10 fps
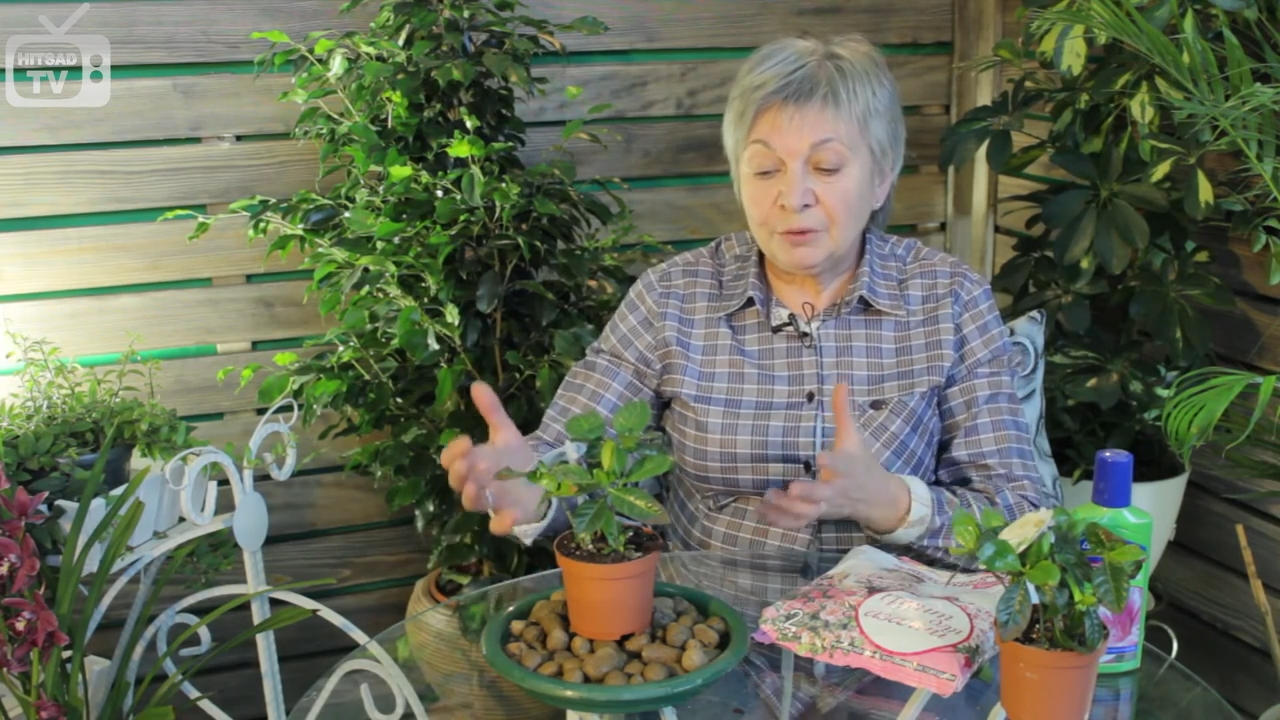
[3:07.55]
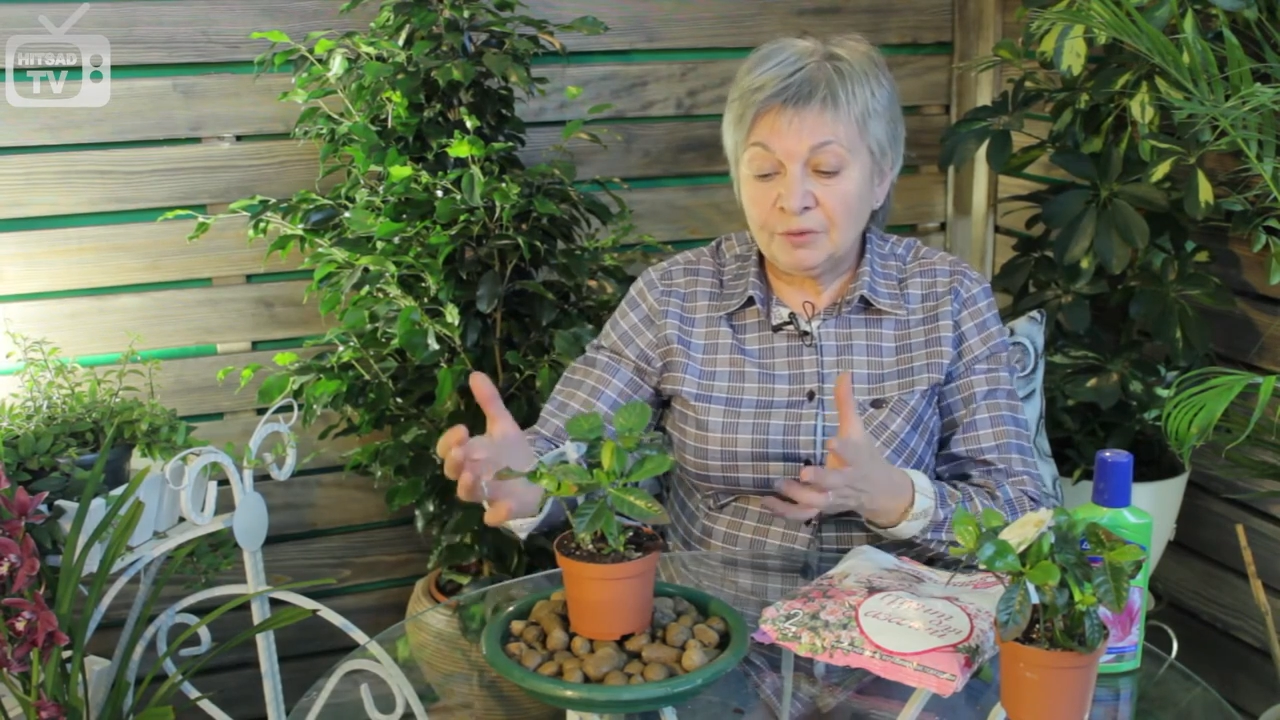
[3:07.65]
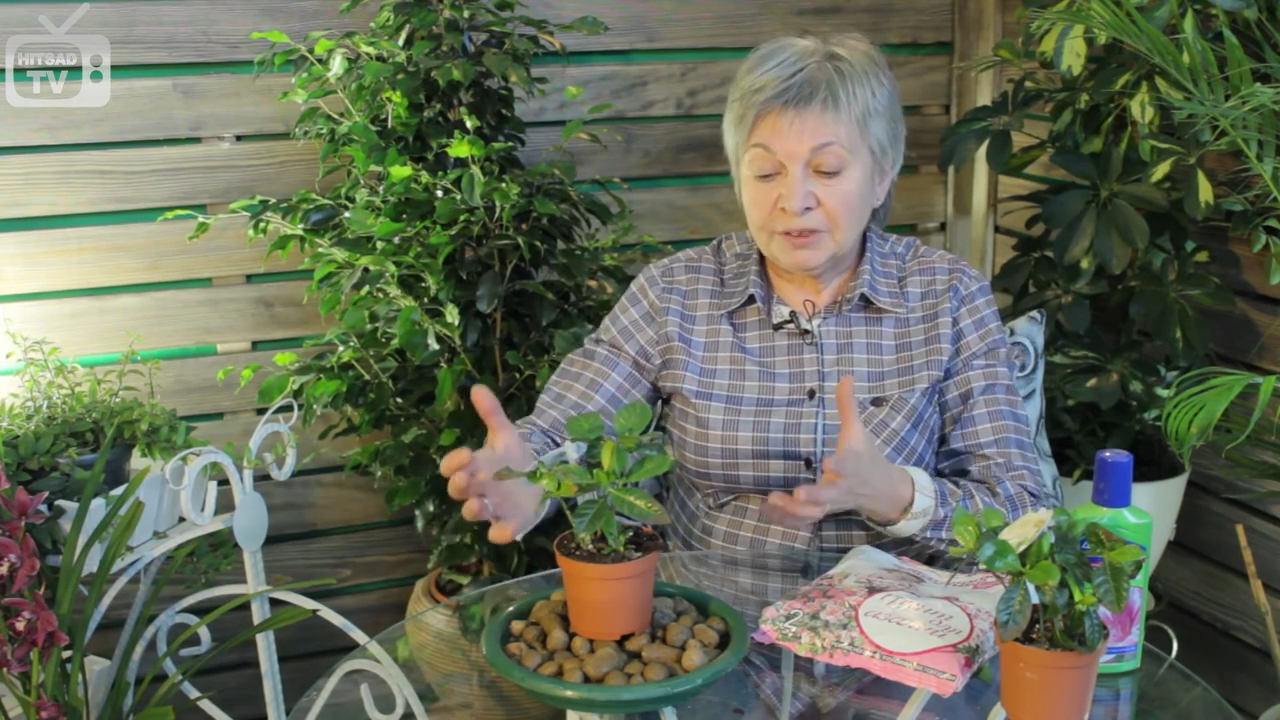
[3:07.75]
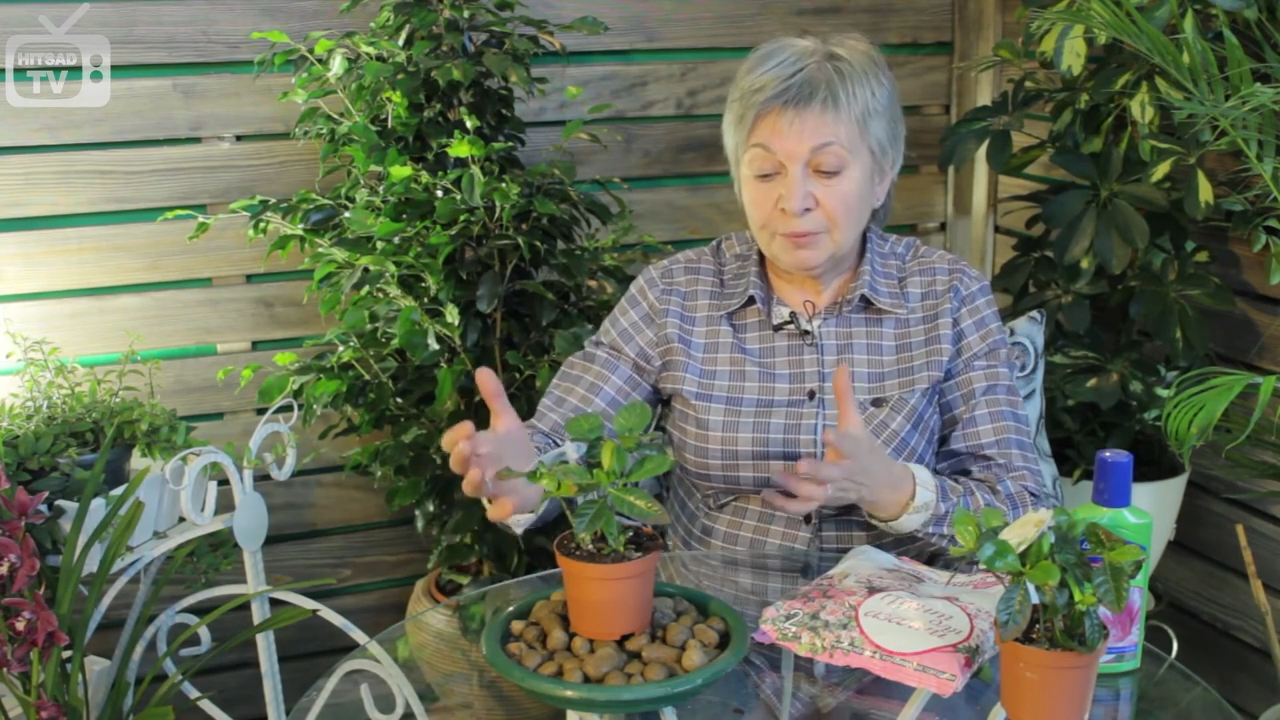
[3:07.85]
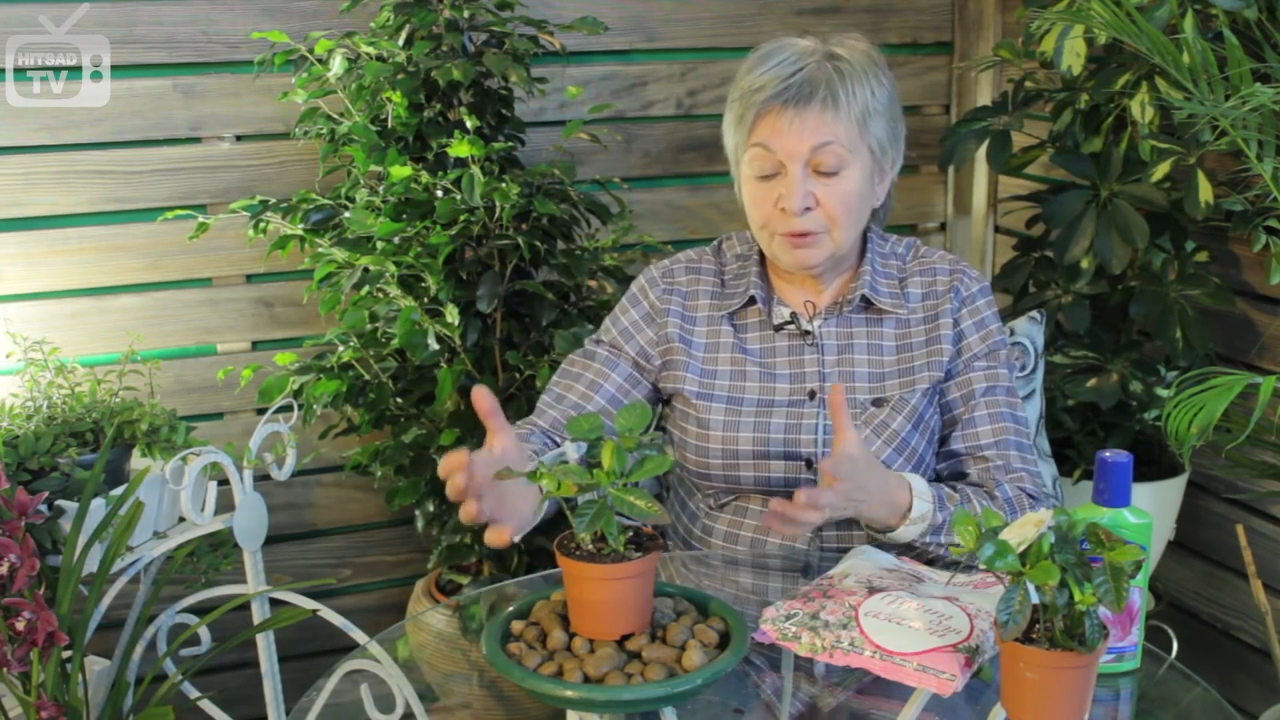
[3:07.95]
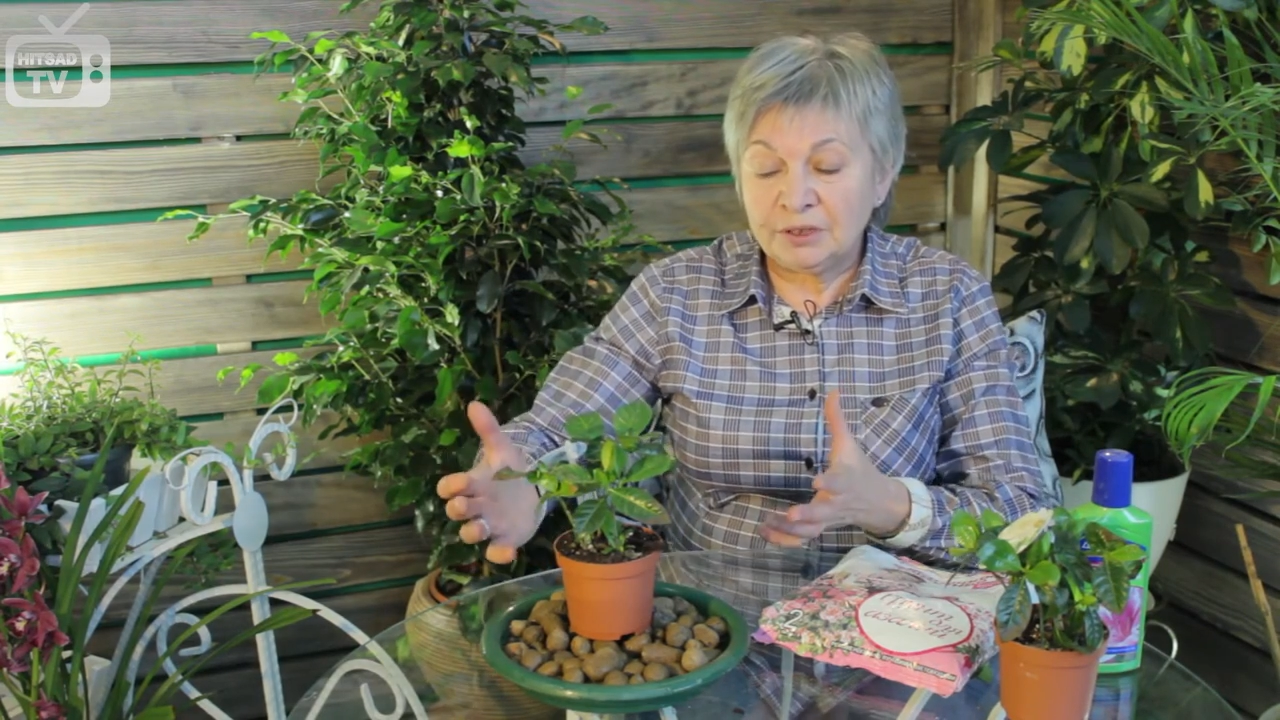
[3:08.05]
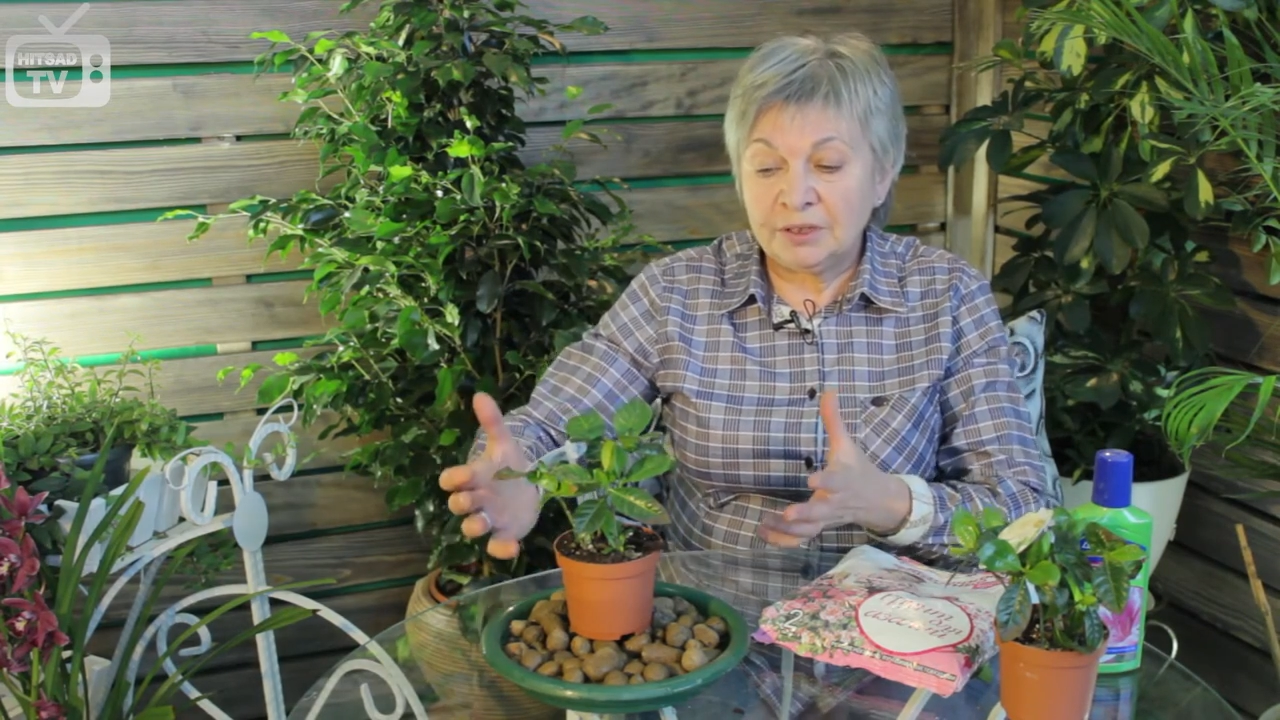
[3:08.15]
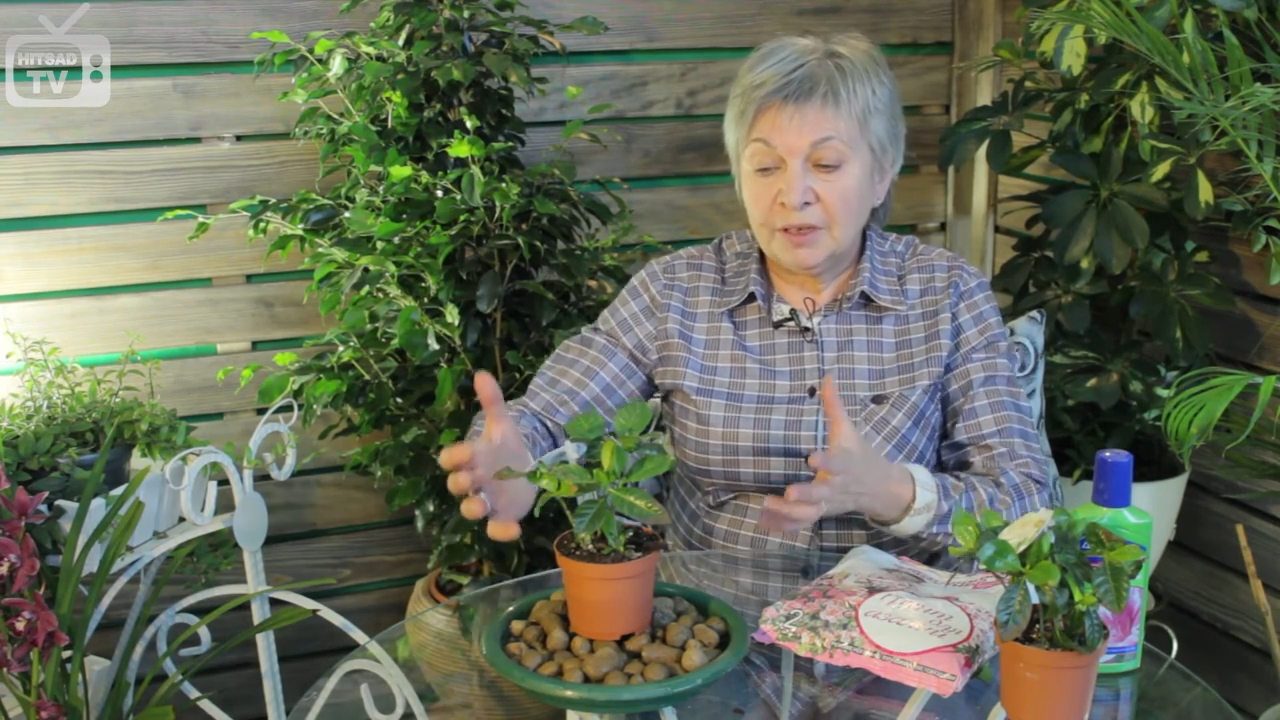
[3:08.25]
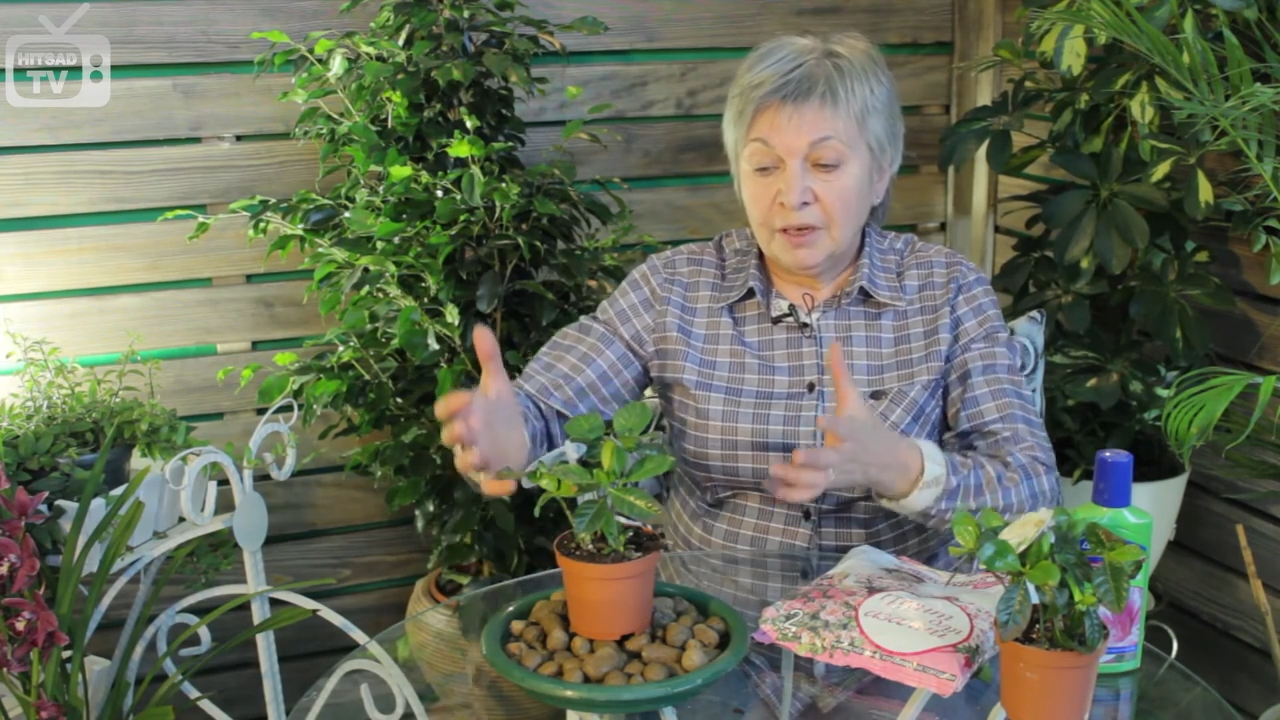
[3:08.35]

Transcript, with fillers: у вас будет